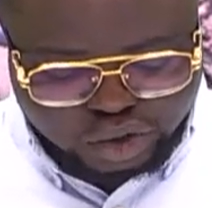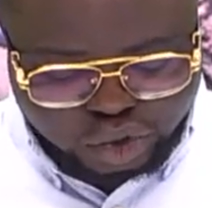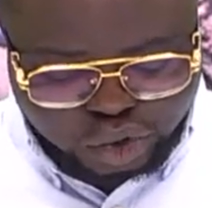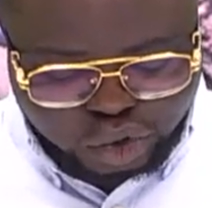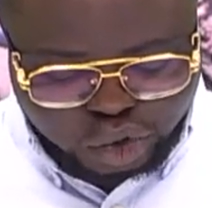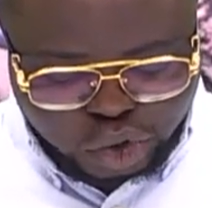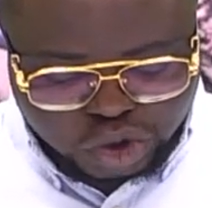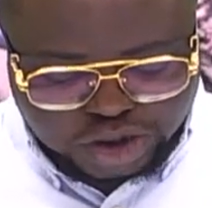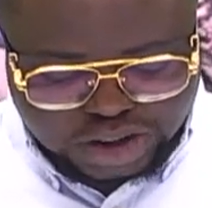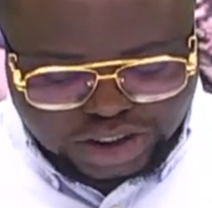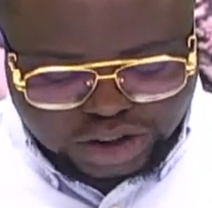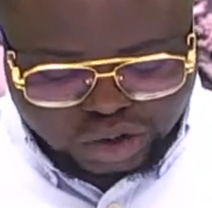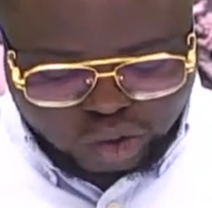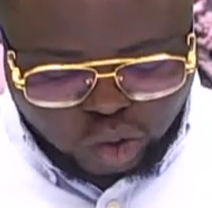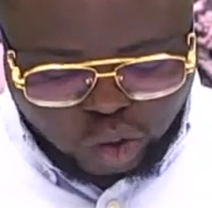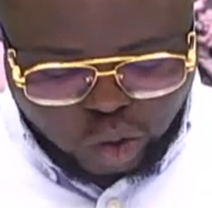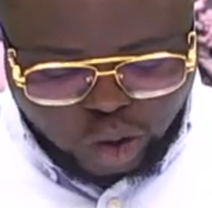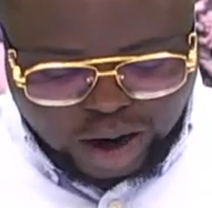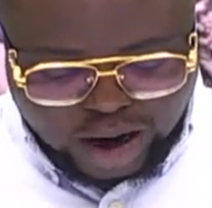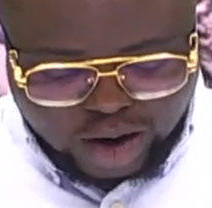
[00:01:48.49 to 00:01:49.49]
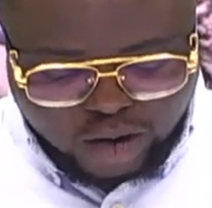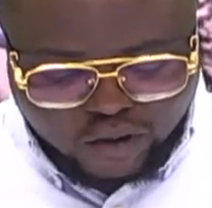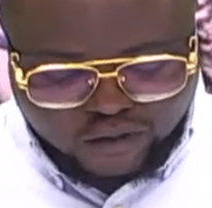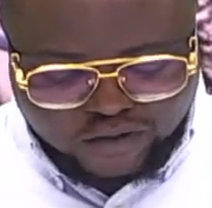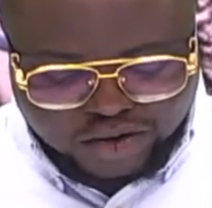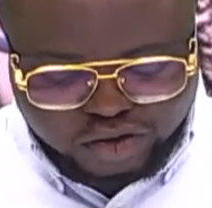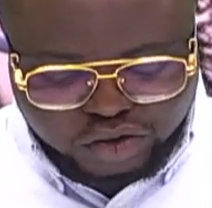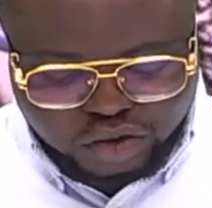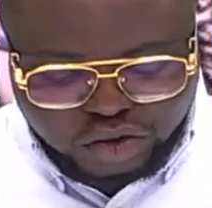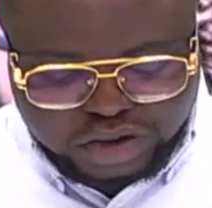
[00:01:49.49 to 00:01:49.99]
du jeudi 3 au
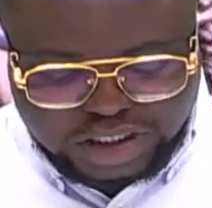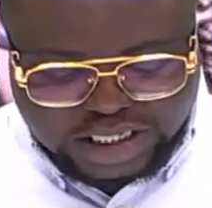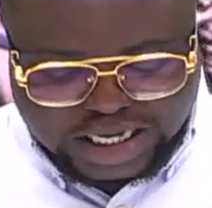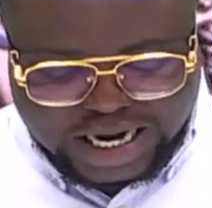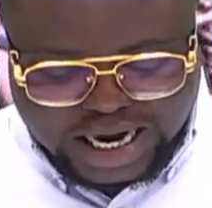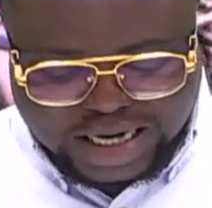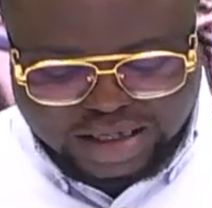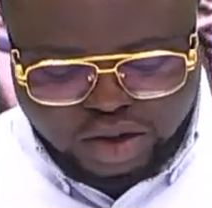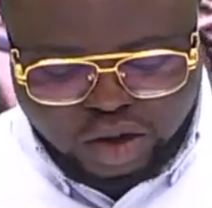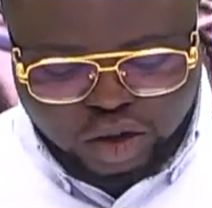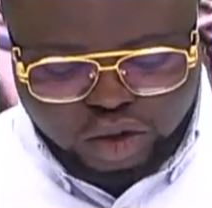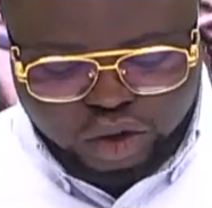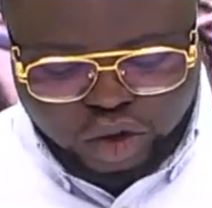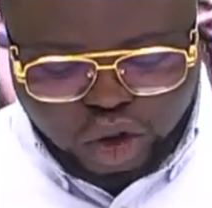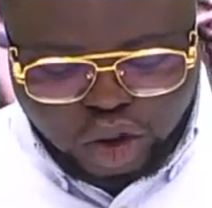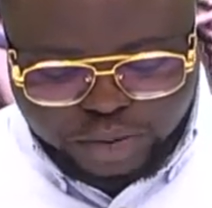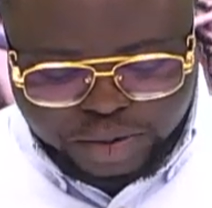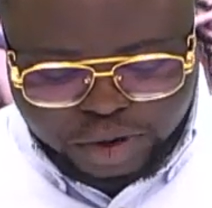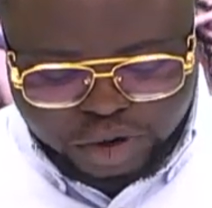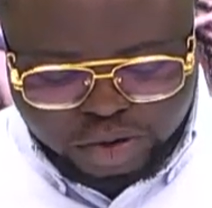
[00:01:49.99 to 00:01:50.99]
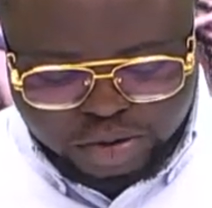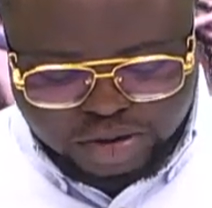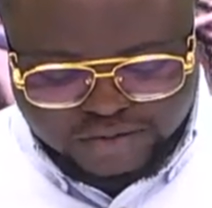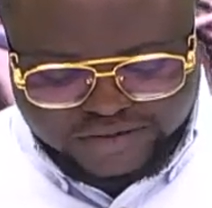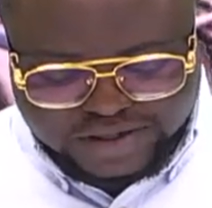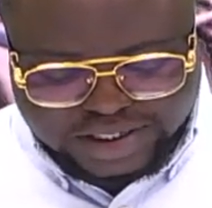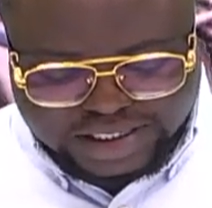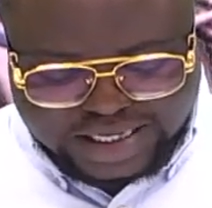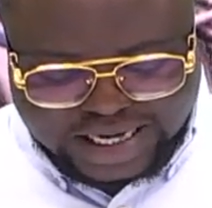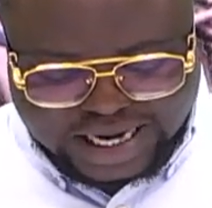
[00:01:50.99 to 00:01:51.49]
vendredi 4 octobre
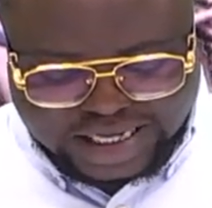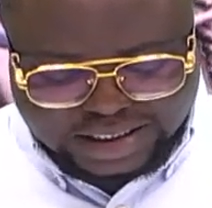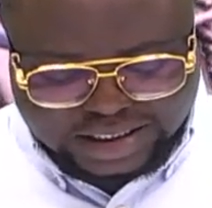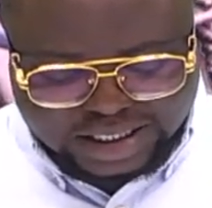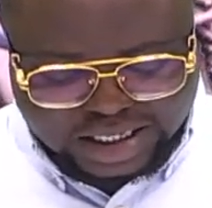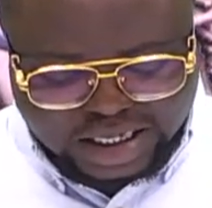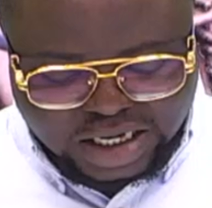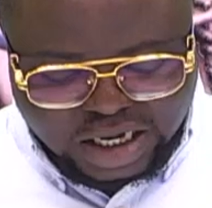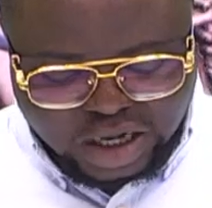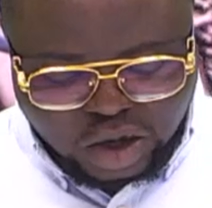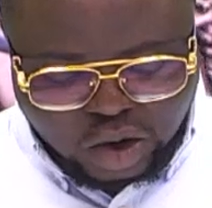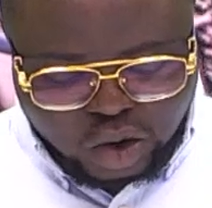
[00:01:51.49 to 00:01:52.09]
2024